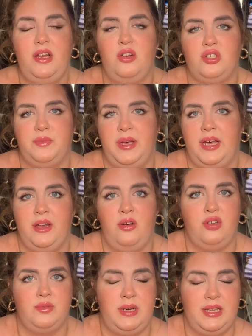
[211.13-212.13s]
los Peguero y
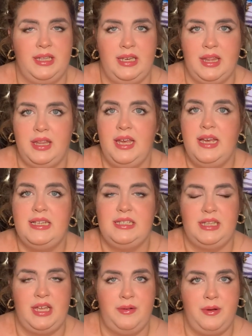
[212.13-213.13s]
los Martínez
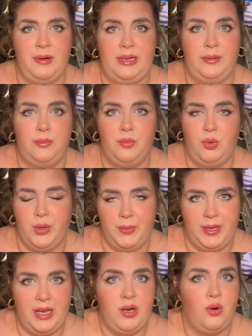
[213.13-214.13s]
se llevaban muy
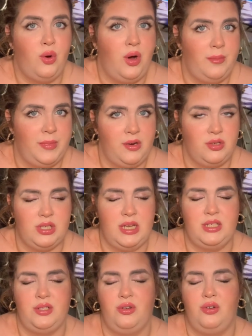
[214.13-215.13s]
bien, o al menos
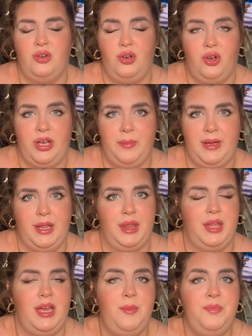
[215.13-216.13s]
eso lo que
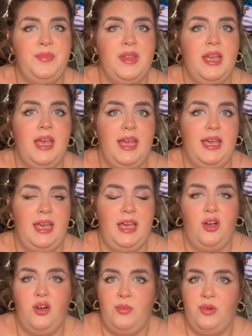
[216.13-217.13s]
parecía.
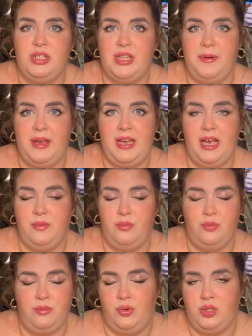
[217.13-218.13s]
Y como se veían
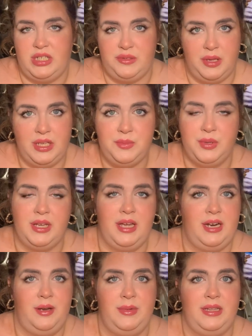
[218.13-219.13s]
muchas veces, porque
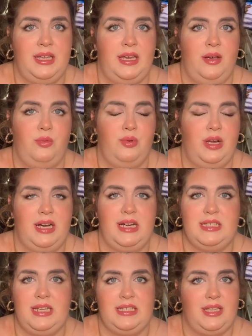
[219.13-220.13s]
realmente una
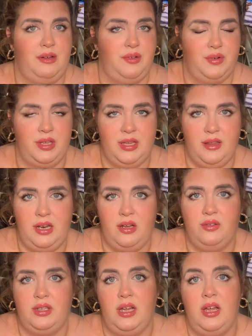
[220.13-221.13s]
casa estaba enfrente de la
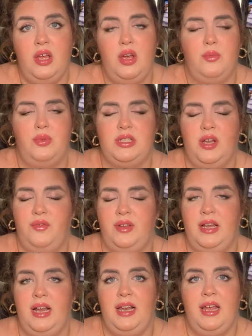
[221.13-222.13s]
otra, pues al
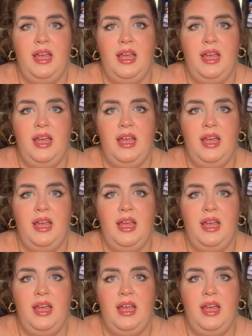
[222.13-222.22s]
final